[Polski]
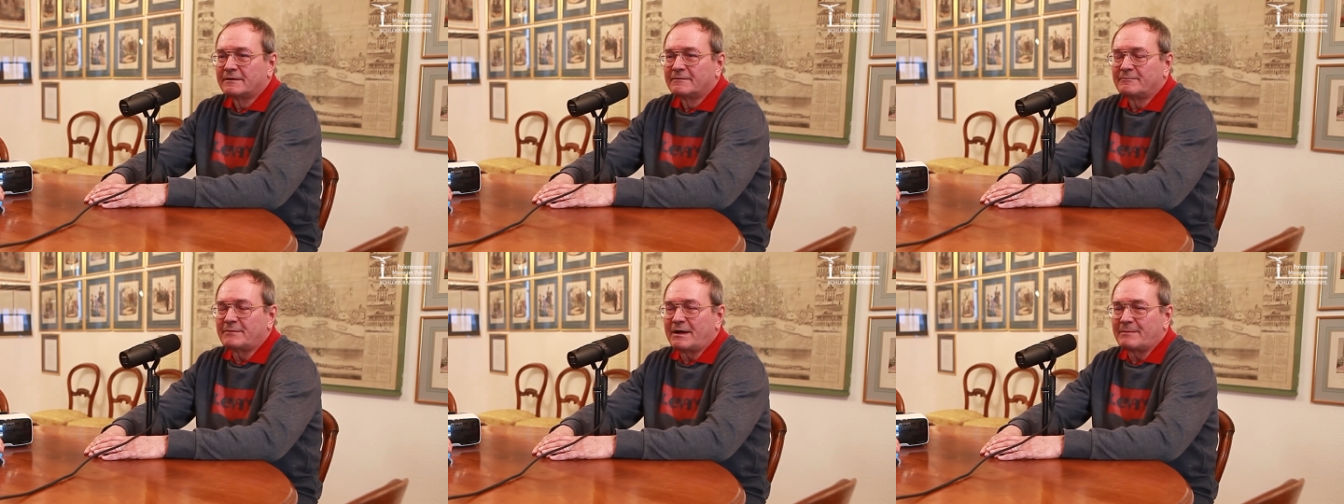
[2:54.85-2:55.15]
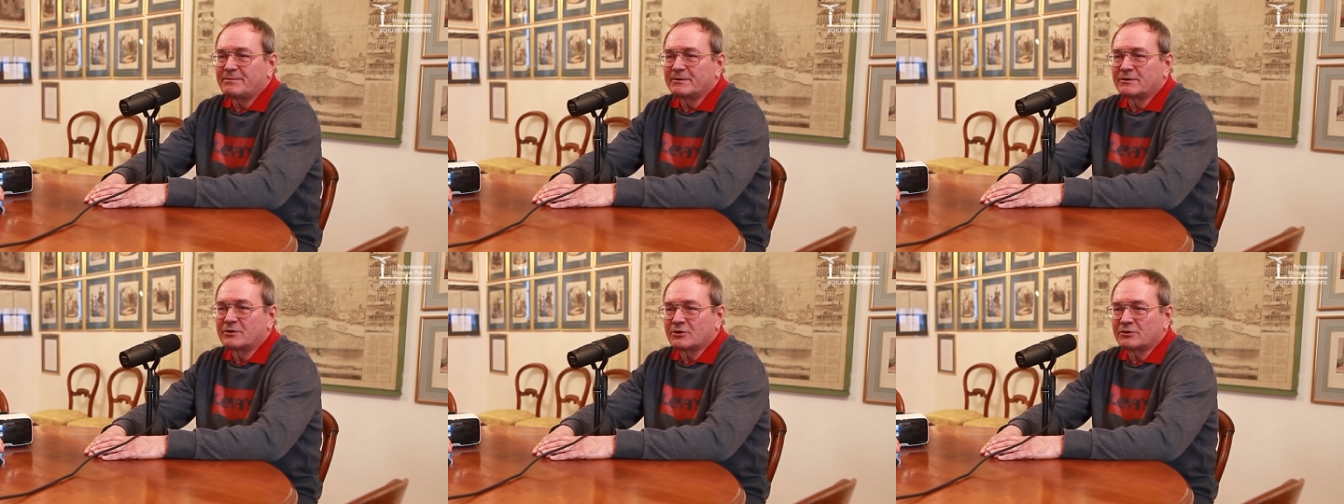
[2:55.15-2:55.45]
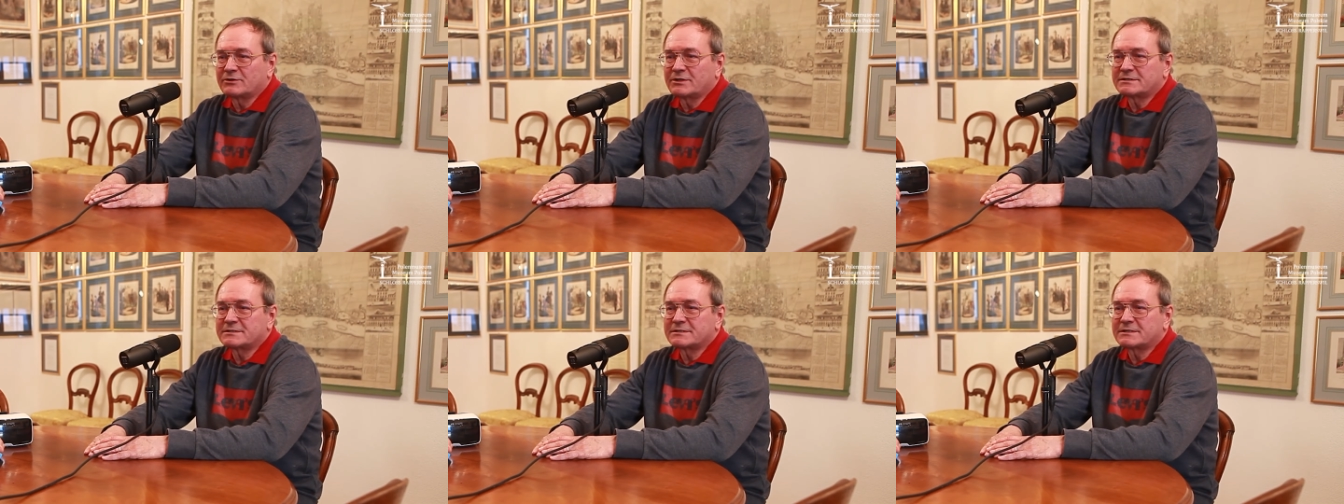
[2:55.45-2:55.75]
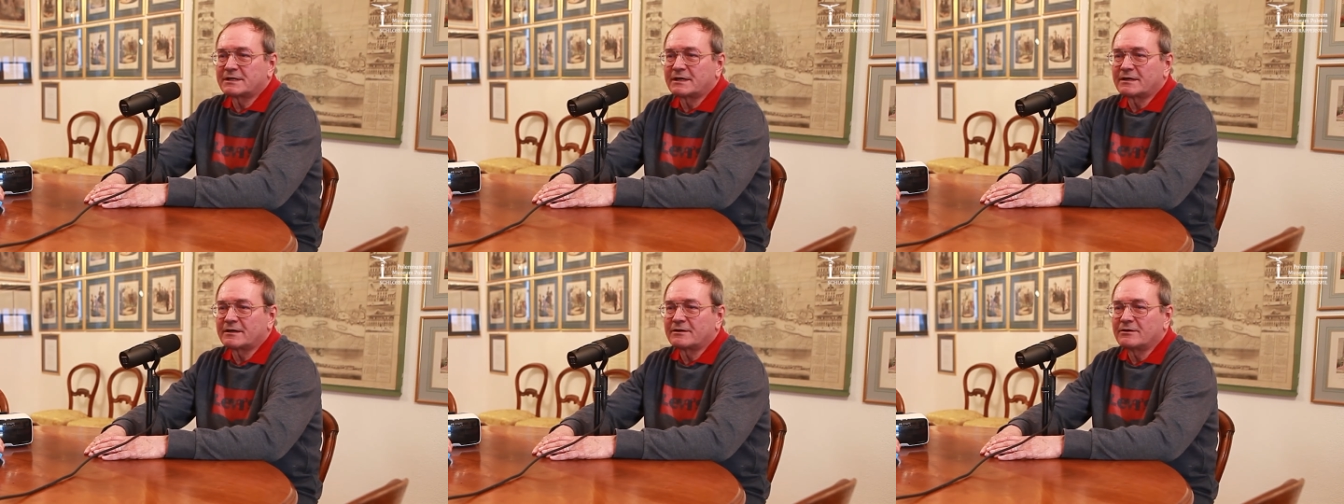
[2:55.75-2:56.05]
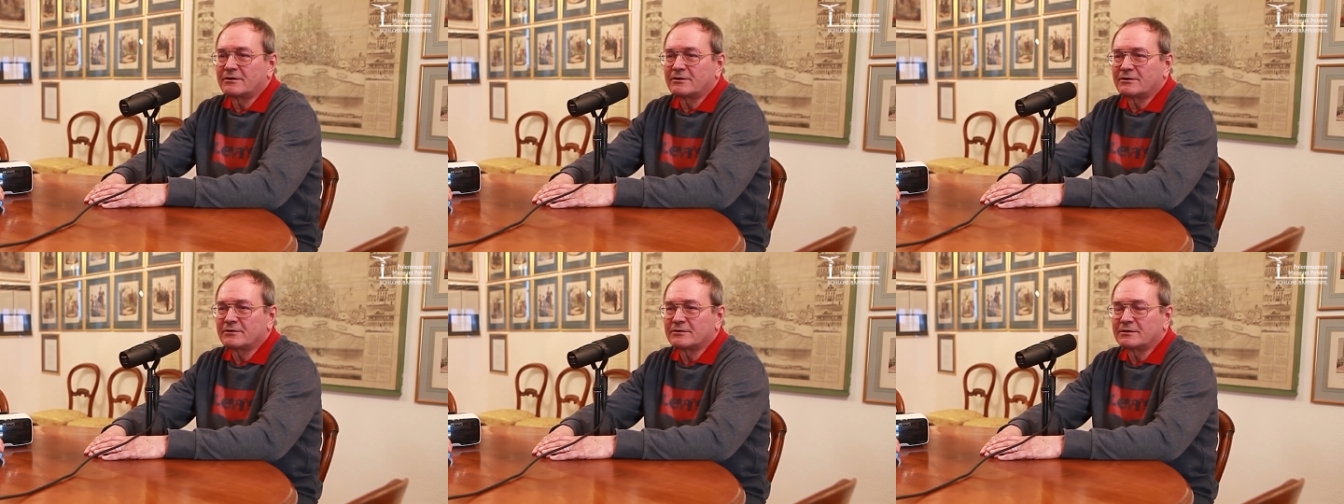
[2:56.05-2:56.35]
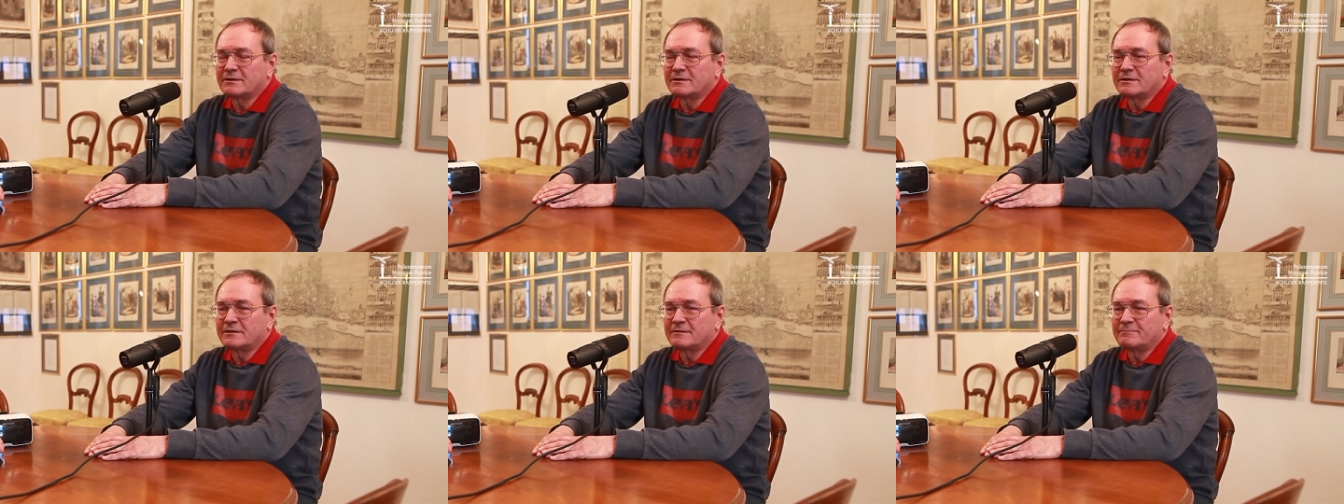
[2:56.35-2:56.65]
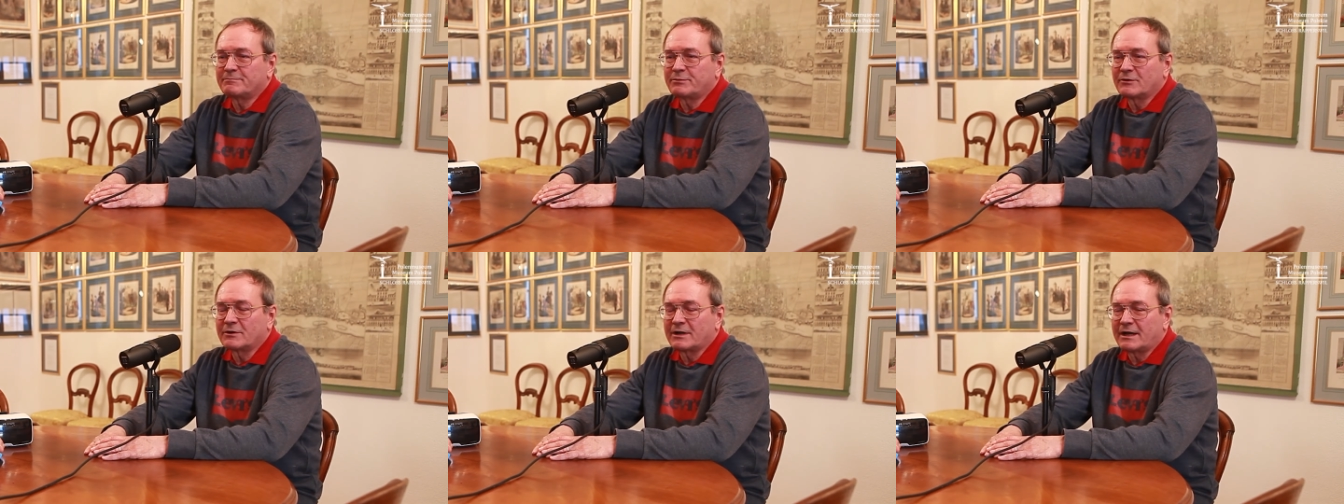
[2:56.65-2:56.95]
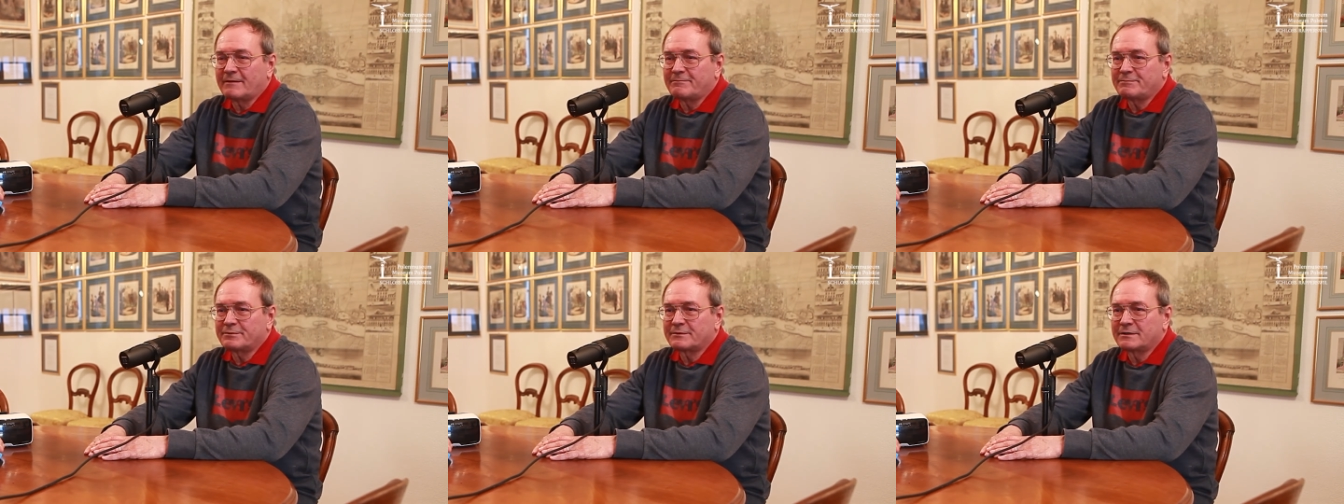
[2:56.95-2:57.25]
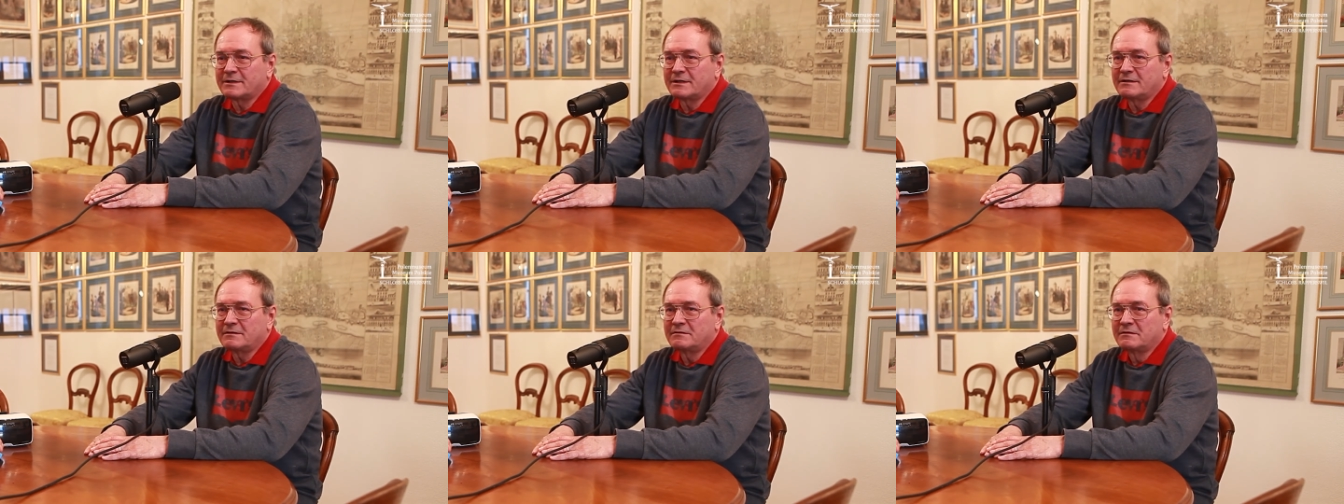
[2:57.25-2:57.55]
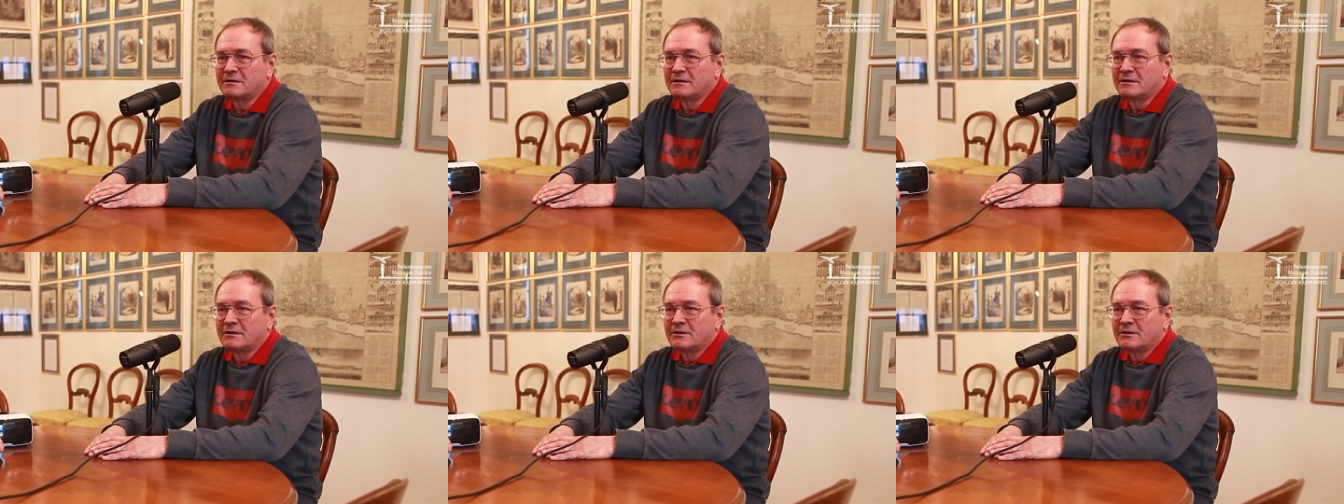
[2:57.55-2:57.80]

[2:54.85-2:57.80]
mapy Grodeckiego i Pograbki,